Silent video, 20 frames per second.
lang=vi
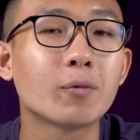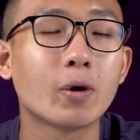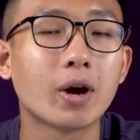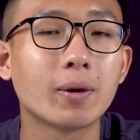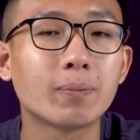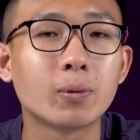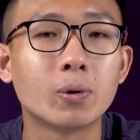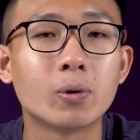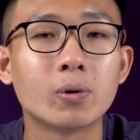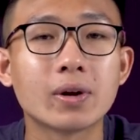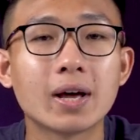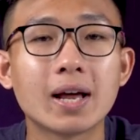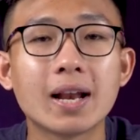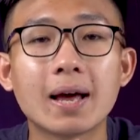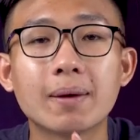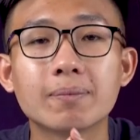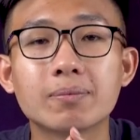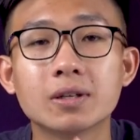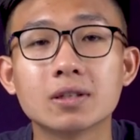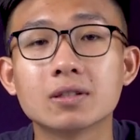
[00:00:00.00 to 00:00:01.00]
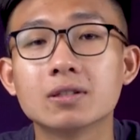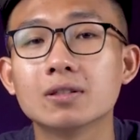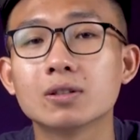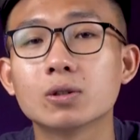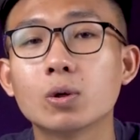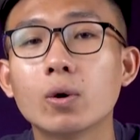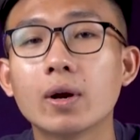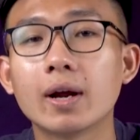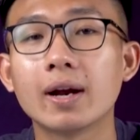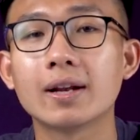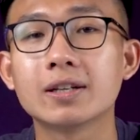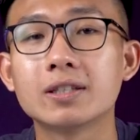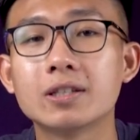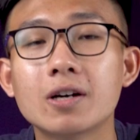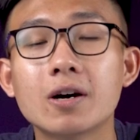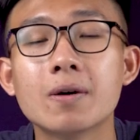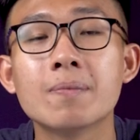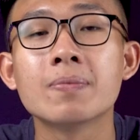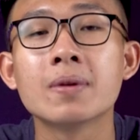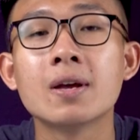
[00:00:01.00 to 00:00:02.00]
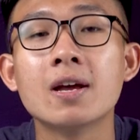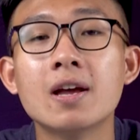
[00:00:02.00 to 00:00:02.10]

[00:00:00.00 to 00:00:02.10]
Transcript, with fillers: của Apple đã làm thực sự tốt hay là chưa.